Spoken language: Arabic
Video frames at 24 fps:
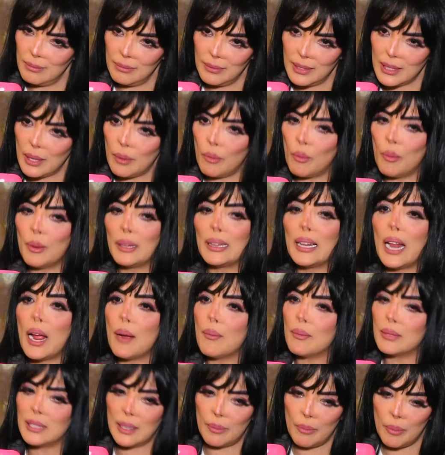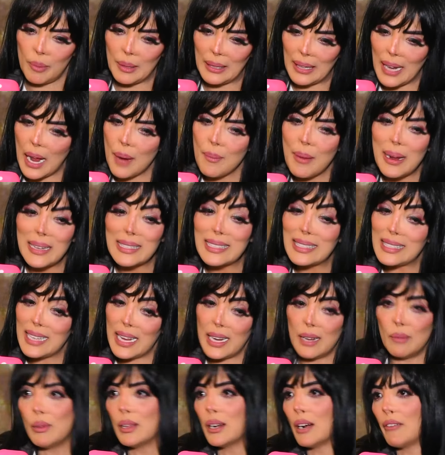سببت لها سببت لها مأساة
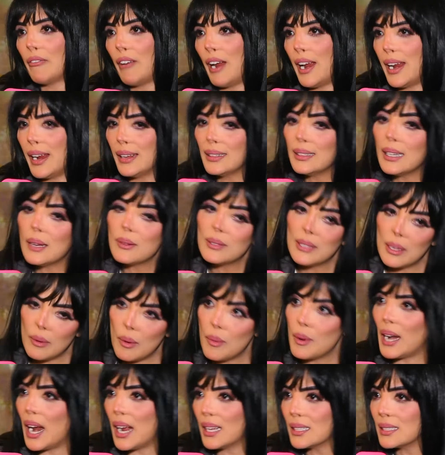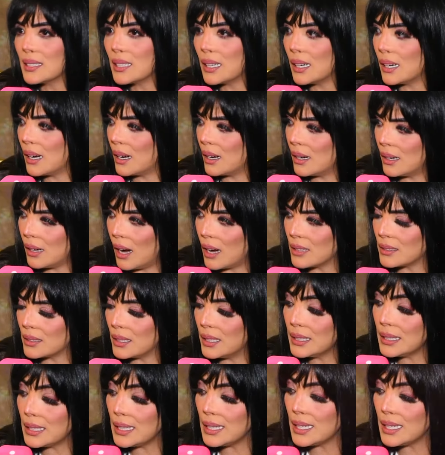كبيرة في حياتها بسبب الحادثة اللي حصلت